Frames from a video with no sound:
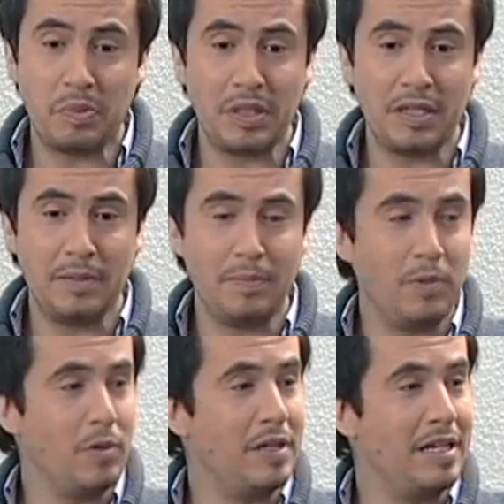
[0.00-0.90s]
por
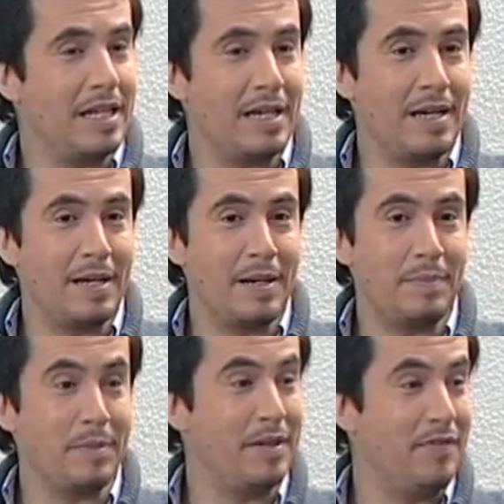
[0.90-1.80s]
ejemplo, en
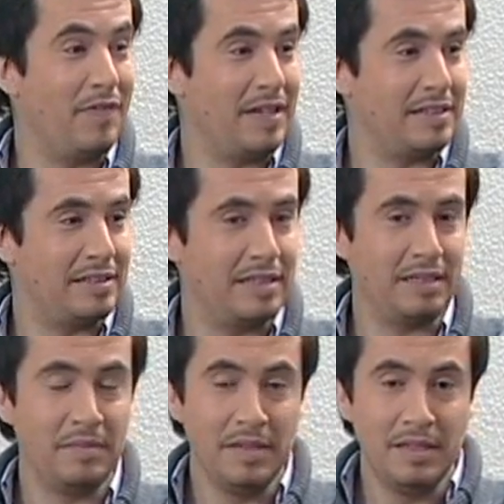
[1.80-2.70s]
la primera
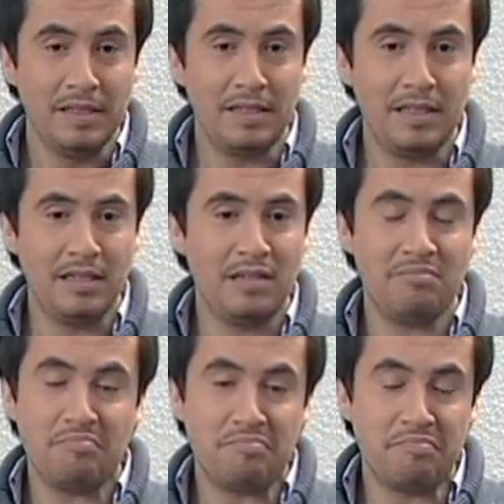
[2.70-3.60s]
infancia,
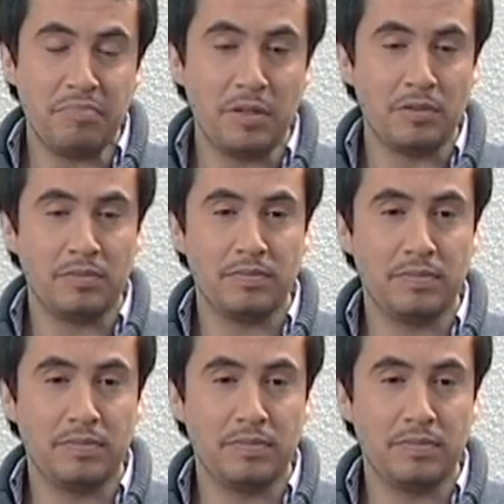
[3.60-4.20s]
que bueno,